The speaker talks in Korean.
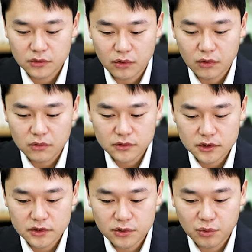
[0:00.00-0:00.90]
더
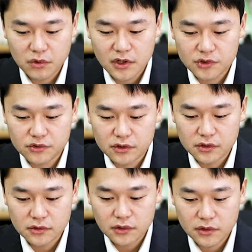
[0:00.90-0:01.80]
실적이 올라갈 수
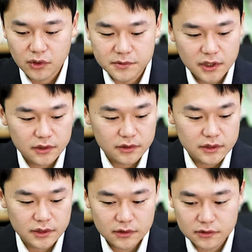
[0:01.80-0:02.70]
있는 업사이드
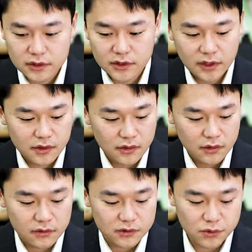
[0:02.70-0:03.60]
리스크는 있다.
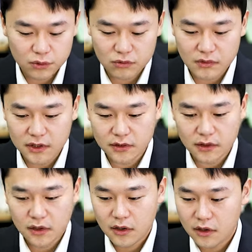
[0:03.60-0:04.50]
어, 그 정도로만
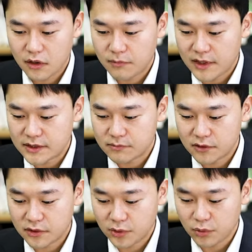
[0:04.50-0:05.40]
어,
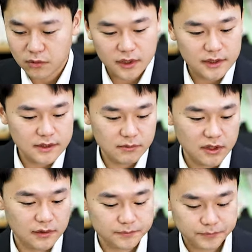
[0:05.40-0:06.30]
말씀을 드리도록 하겠습니다.